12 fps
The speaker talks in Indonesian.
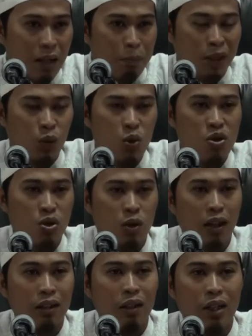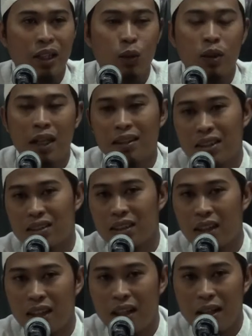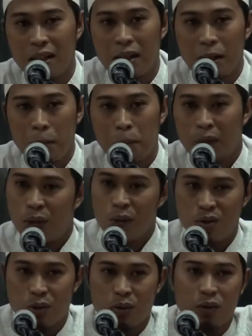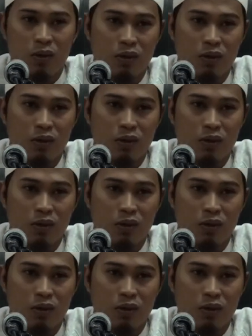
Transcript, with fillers: petunjuk Allah itu di atas segala petunjuk